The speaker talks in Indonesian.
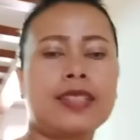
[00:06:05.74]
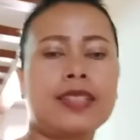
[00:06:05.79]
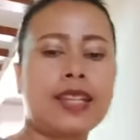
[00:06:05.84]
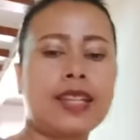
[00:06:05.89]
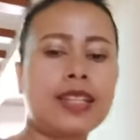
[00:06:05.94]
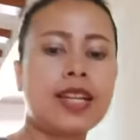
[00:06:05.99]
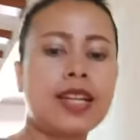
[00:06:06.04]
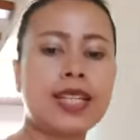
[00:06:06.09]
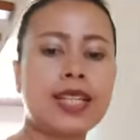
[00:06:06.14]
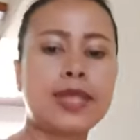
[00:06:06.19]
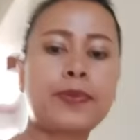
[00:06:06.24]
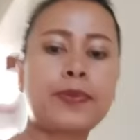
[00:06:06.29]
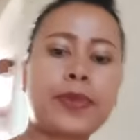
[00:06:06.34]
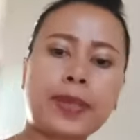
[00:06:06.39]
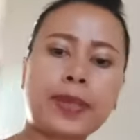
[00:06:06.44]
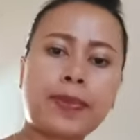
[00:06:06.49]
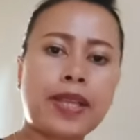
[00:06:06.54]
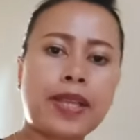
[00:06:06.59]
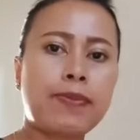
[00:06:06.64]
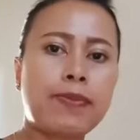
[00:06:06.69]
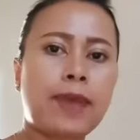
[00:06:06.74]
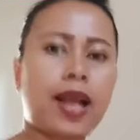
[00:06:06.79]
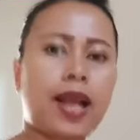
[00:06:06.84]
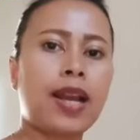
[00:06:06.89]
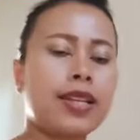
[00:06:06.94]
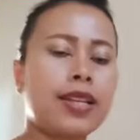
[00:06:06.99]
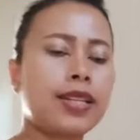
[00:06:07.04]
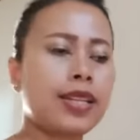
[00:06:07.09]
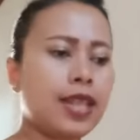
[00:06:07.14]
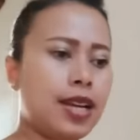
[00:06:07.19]
tadi nggak sempet pas
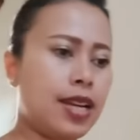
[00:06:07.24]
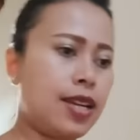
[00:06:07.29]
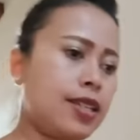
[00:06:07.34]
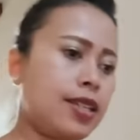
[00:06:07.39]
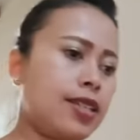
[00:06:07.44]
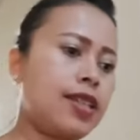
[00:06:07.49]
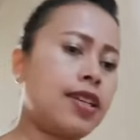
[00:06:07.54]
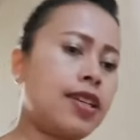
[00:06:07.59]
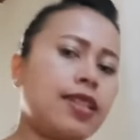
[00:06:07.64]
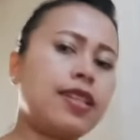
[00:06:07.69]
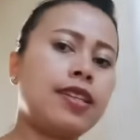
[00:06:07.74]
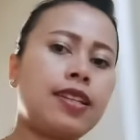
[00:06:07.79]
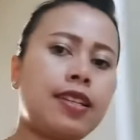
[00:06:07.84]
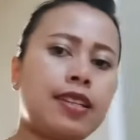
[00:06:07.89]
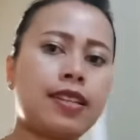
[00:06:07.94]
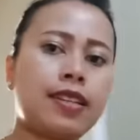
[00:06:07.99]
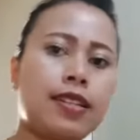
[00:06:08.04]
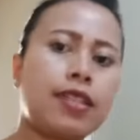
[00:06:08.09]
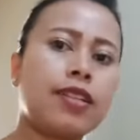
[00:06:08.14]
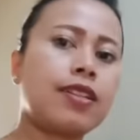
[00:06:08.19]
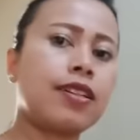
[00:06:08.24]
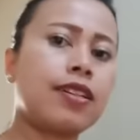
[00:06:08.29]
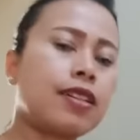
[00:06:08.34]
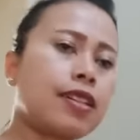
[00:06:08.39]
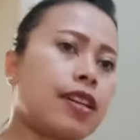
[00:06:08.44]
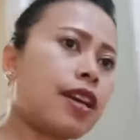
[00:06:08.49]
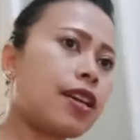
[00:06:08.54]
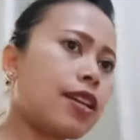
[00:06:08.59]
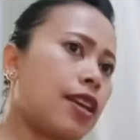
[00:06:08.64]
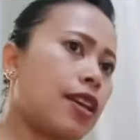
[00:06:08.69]
makannya jadi
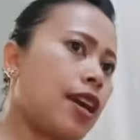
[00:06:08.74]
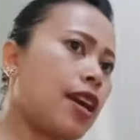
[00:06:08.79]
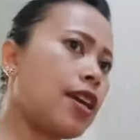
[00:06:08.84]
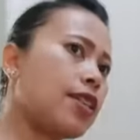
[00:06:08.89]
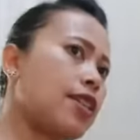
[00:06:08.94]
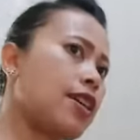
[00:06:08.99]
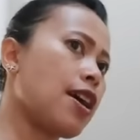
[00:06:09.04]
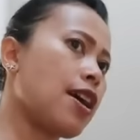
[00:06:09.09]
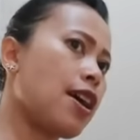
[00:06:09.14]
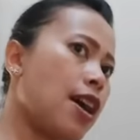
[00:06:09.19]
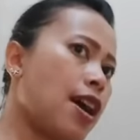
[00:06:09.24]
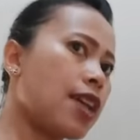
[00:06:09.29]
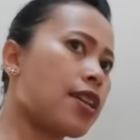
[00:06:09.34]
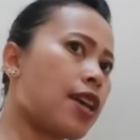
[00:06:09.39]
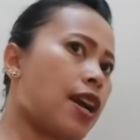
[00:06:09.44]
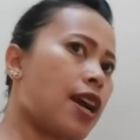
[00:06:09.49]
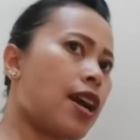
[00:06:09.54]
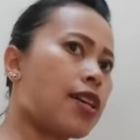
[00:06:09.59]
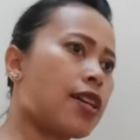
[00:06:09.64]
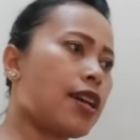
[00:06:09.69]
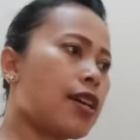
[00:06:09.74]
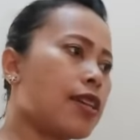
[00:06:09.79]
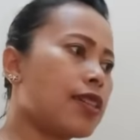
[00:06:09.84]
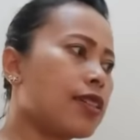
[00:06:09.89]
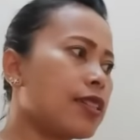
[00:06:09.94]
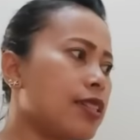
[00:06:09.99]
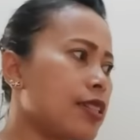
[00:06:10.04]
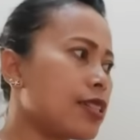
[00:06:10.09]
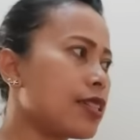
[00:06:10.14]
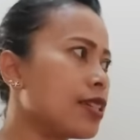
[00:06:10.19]
karena ada anak-anak
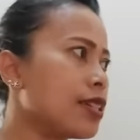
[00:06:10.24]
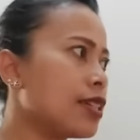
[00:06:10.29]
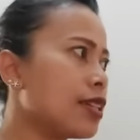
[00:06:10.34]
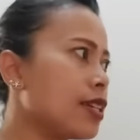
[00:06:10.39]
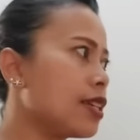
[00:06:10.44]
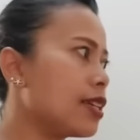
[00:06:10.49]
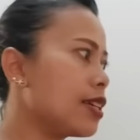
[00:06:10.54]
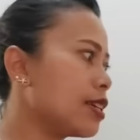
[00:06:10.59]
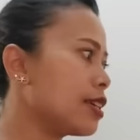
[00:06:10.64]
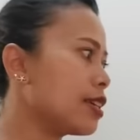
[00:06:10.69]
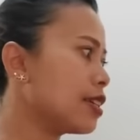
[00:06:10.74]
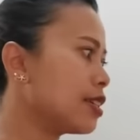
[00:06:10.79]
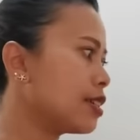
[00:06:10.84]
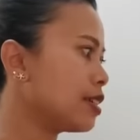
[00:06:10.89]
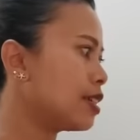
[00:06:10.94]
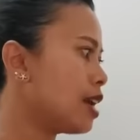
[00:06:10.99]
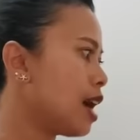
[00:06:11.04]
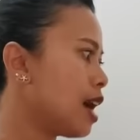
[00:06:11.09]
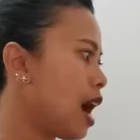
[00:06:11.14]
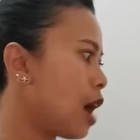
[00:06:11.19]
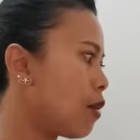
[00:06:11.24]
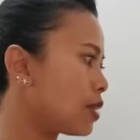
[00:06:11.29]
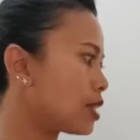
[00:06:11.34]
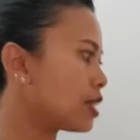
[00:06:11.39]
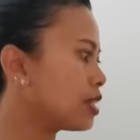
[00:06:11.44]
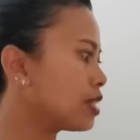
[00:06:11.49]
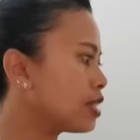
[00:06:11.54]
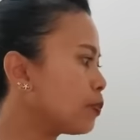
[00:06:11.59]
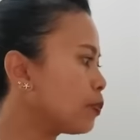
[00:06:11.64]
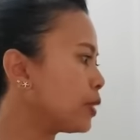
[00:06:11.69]
di sini awas
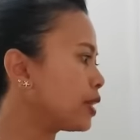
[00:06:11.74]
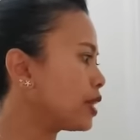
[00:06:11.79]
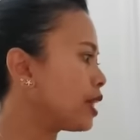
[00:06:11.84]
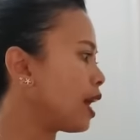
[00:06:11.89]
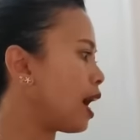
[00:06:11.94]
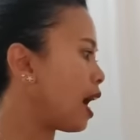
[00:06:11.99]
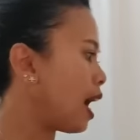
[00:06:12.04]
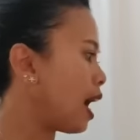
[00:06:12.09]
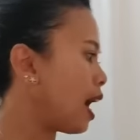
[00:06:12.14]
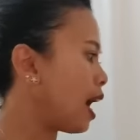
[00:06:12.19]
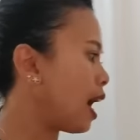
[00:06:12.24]
kejepit ah